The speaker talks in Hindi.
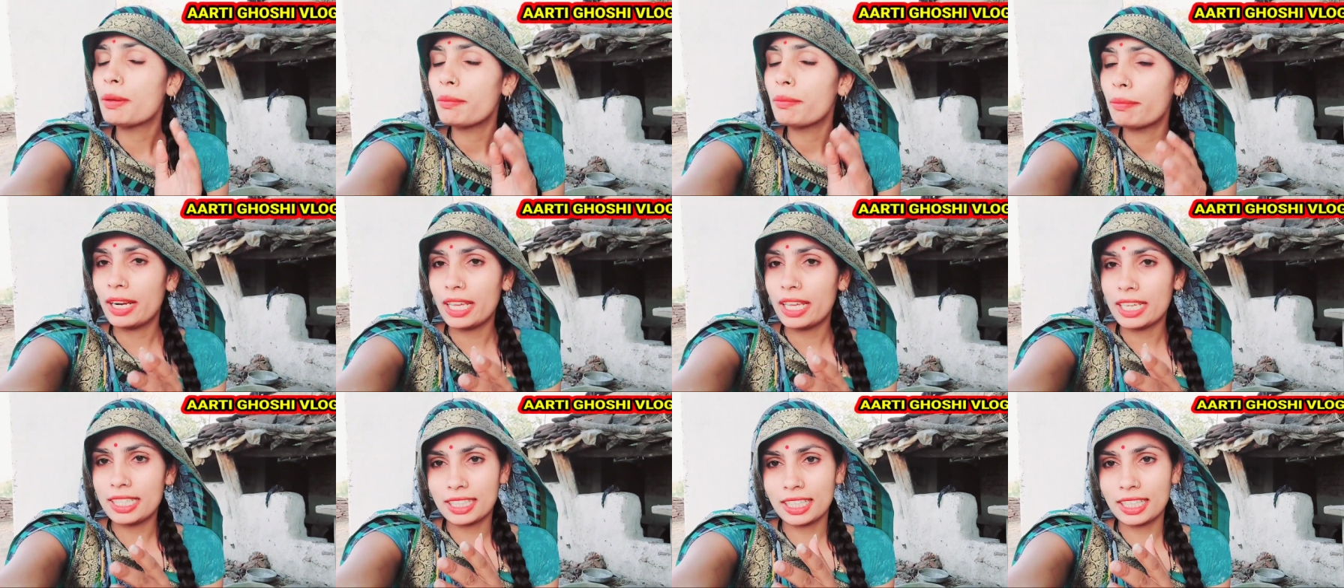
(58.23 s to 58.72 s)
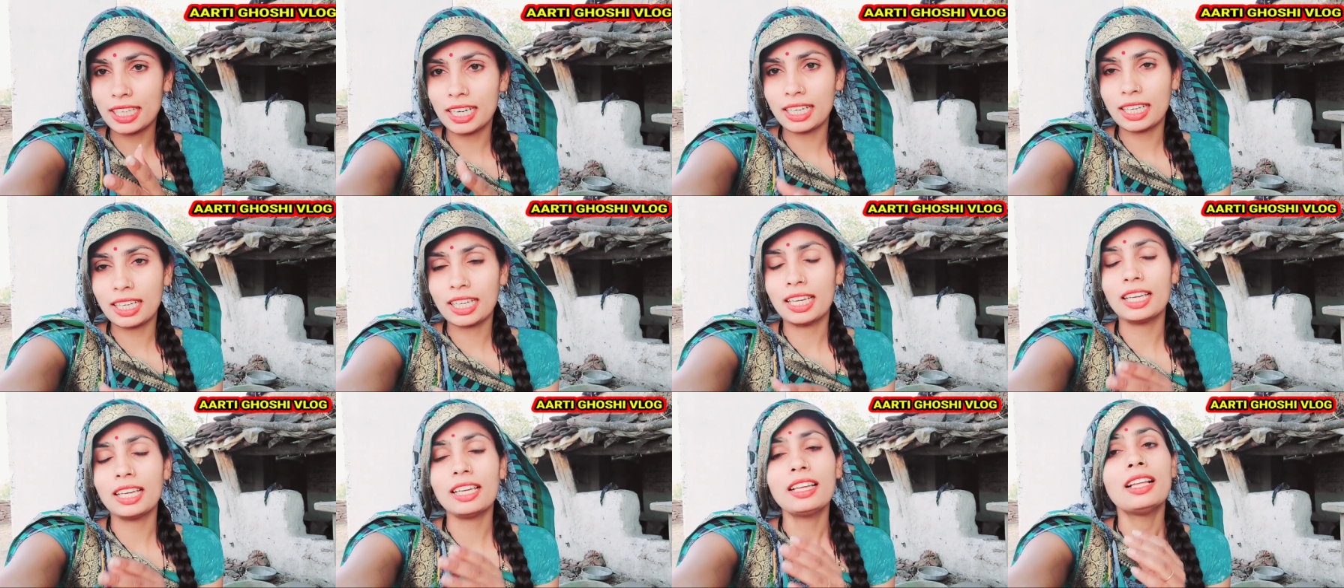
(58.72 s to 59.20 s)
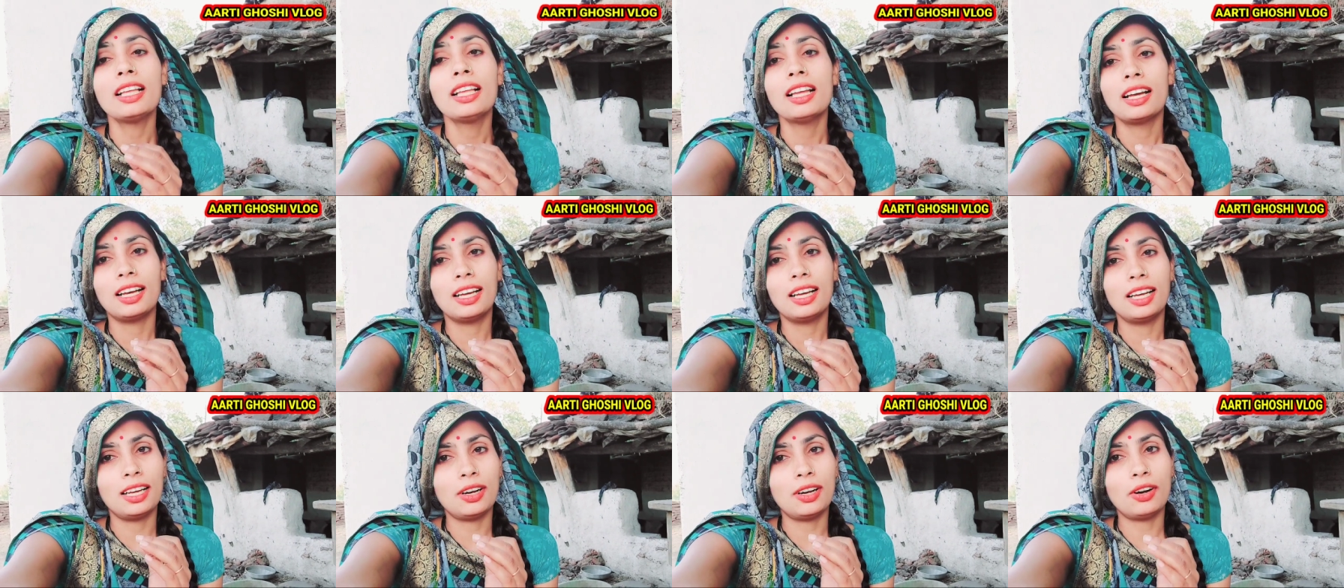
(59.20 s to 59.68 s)
प्रेस करके
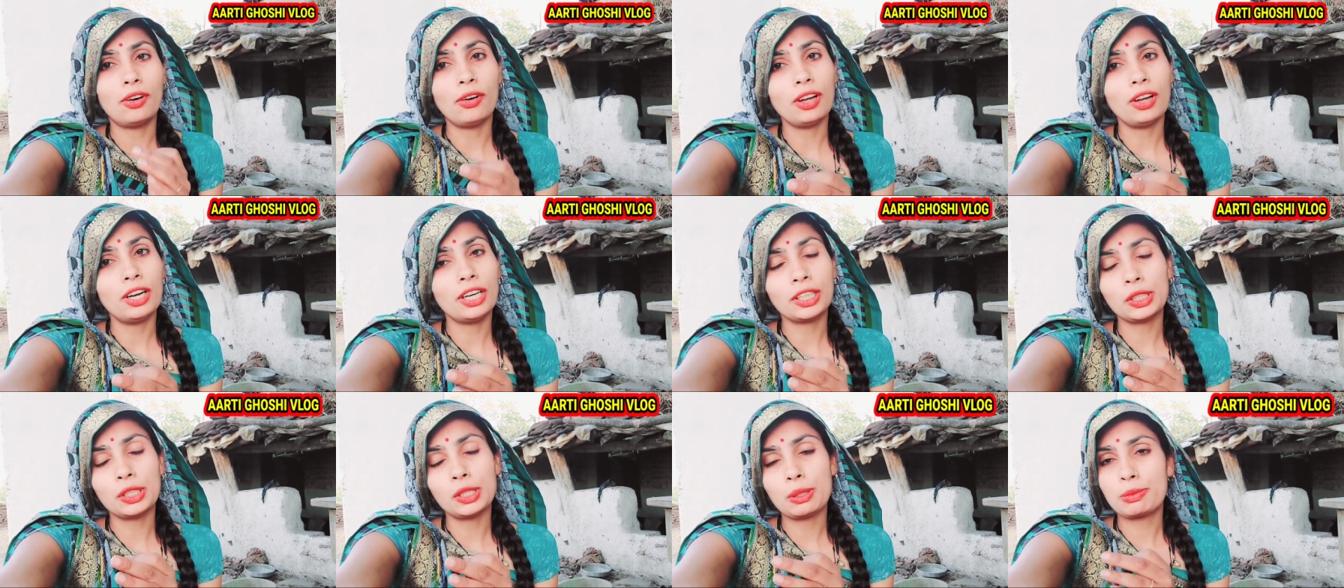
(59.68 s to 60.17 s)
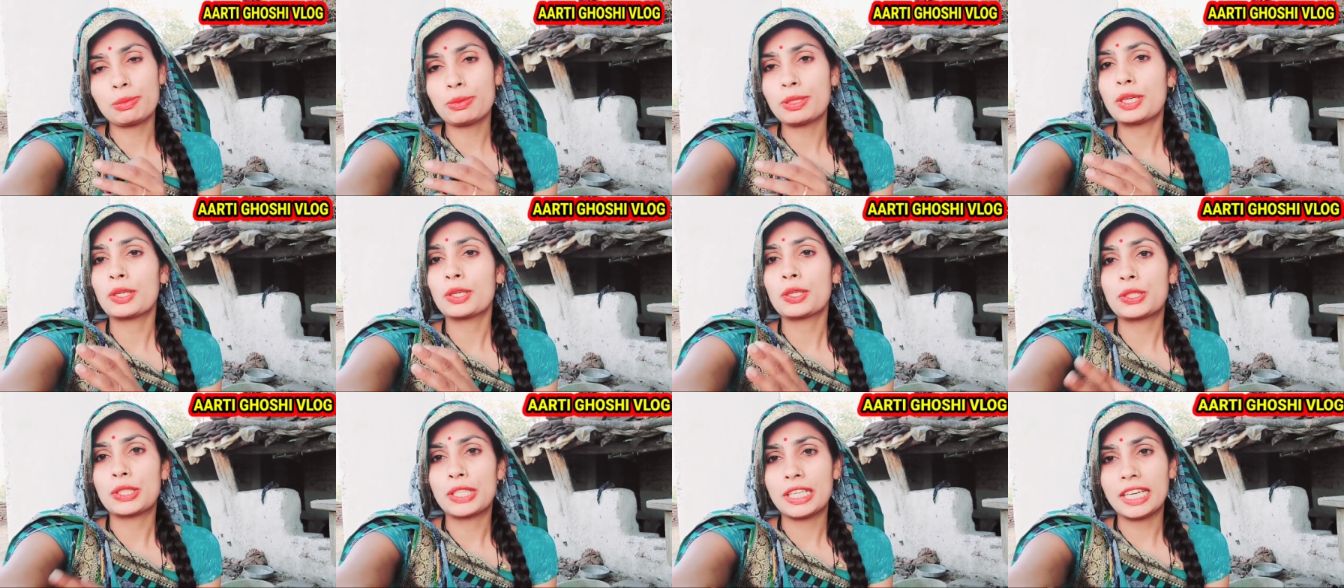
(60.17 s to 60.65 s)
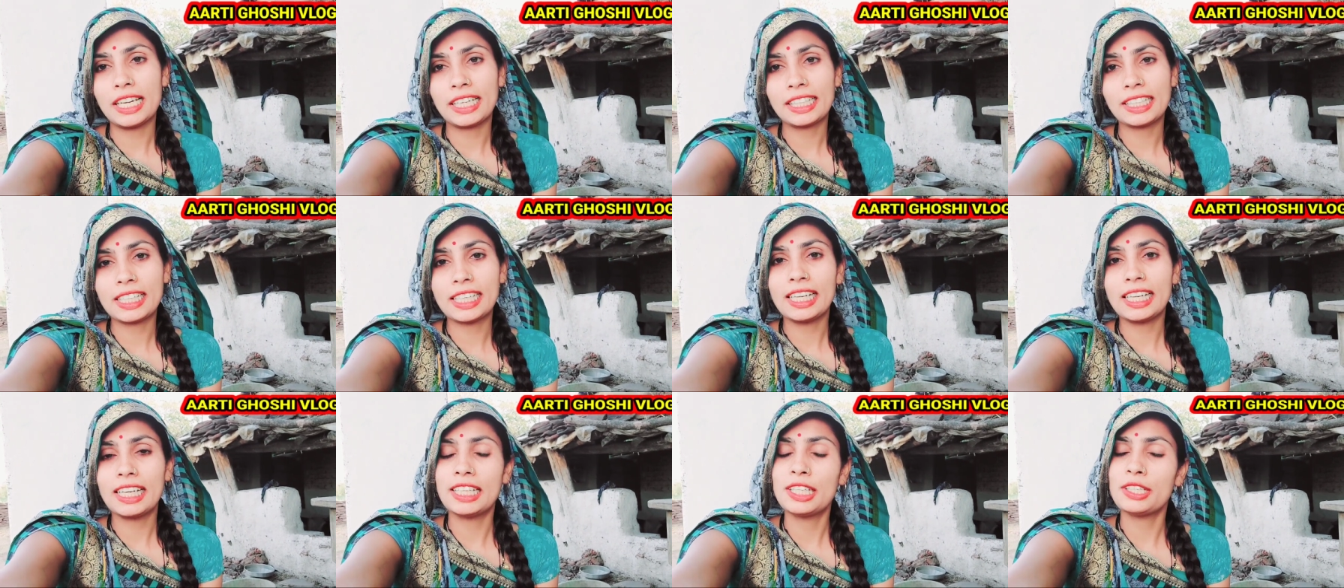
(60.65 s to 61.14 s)
ऑल के ऑप्शन को
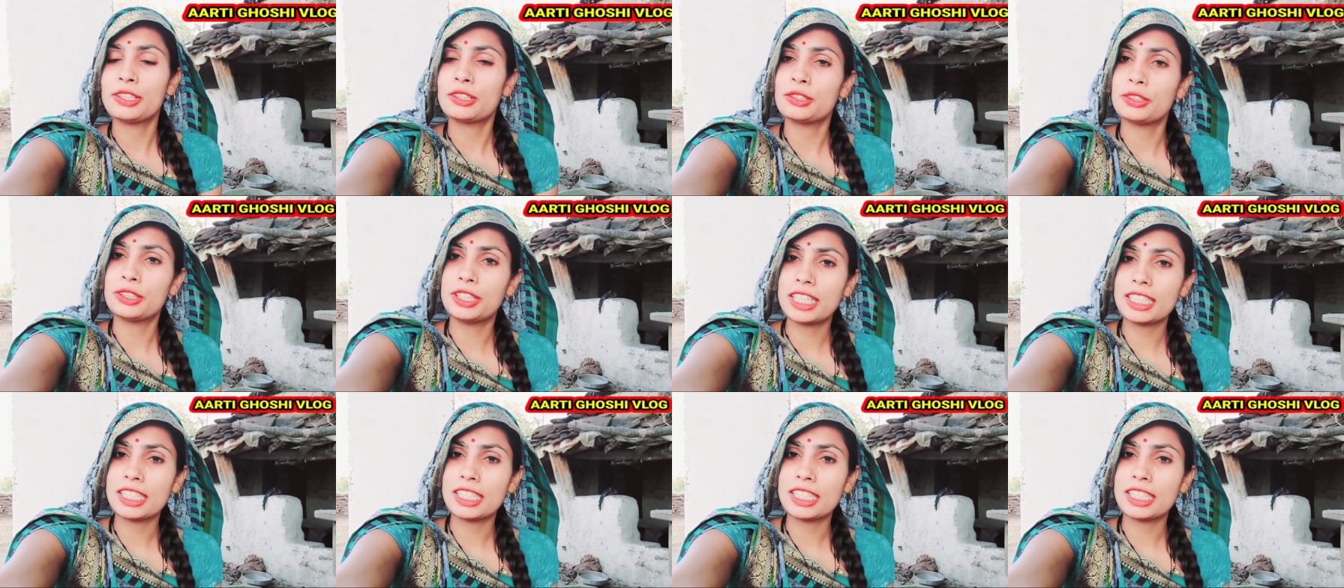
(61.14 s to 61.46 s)
सिलेक्ट कर लियो तो